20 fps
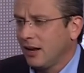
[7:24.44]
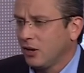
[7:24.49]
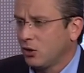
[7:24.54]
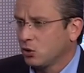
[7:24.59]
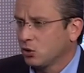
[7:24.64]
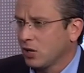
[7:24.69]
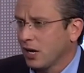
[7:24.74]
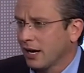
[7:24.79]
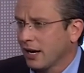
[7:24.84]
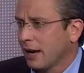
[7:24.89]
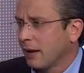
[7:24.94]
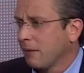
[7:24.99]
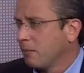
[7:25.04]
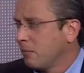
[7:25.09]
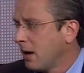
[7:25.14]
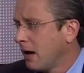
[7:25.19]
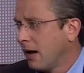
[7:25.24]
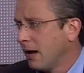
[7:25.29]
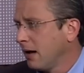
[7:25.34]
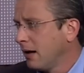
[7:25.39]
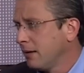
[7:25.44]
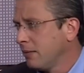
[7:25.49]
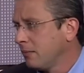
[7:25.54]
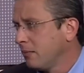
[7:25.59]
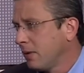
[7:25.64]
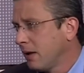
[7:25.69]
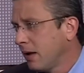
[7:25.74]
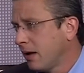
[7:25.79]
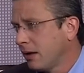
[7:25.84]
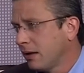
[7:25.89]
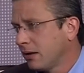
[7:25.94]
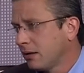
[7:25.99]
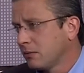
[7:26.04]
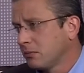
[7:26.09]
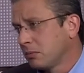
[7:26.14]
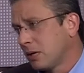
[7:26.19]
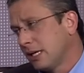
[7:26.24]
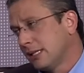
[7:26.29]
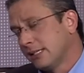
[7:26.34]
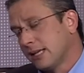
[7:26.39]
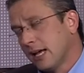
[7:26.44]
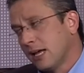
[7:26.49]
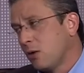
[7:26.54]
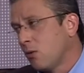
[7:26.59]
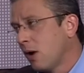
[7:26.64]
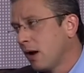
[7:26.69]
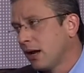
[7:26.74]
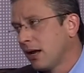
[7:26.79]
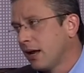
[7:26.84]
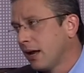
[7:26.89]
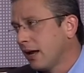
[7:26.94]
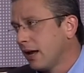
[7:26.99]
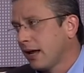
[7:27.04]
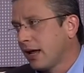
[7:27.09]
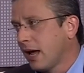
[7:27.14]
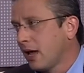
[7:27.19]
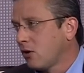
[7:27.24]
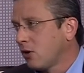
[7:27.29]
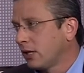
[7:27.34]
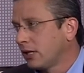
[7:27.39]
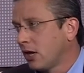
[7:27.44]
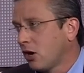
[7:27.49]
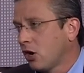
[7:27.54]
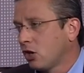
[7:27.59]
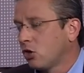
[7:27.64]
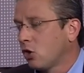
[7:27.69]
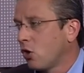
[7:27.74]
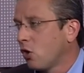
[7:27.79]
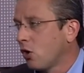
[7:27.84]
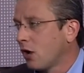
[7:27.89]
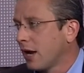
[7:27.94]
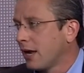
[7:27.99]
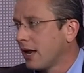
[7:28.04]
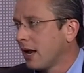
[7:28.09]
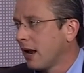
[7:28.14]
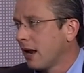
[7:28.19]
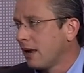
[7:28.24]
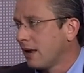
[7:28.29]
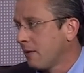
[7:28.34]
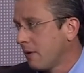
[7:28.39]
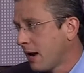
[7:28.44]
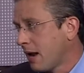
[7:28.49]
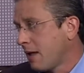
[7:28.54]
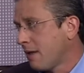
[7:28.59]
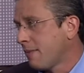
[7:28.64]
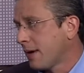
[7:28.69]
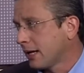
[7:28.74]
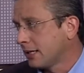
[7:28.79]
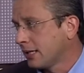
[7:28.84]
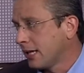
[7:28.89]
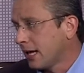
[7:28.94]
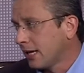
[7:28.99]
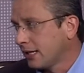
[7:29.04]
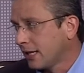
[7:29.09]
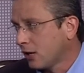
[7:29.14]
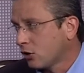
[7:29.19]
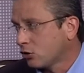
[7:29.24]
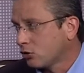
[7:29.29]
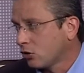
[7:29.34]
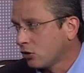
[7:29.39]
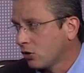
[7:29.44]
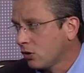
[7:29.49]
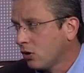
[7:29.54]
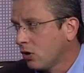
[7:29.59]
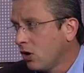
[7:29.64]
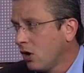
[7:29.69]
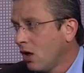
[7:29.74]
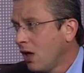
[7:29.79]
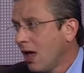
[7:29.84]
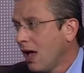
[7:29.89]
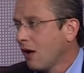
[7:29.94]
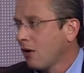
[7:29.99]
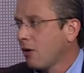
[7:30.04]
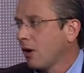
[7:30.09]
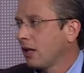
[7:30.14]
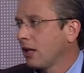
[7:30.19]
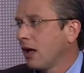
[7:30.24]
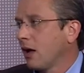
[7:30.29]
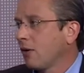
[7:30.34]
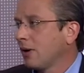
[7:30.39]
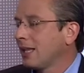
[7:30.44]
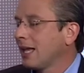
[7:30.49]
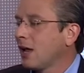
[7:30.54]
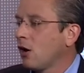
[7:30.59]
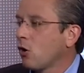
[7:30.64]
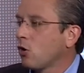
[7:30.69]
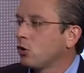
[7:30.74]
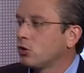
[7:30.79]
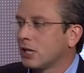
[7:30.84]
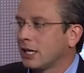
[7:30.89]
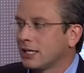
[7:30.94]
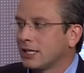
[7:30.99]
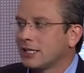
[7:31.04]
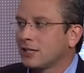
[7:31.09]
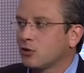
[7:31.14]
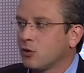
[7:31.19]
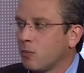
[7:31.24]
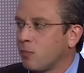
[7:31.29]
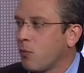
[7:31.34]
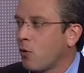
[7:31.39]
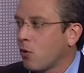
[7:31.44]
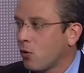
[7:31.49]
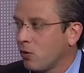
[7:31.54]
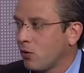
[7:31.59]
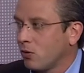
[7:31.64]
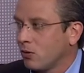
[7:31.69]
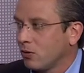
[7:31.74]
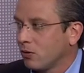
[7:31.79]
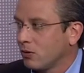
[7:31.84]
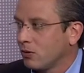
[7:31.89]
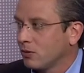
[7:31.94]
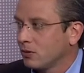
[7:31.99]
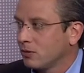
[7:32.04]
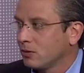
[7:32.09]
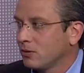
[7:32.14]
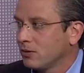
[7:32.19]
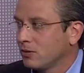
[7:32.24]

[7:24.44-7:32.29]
o sea que va, va quizás igual que, años anteriores no logra llegar, llevar la misma cantidad de gente que nosotros. Alejandro, Acuérdate que los contratistas son pocos. Y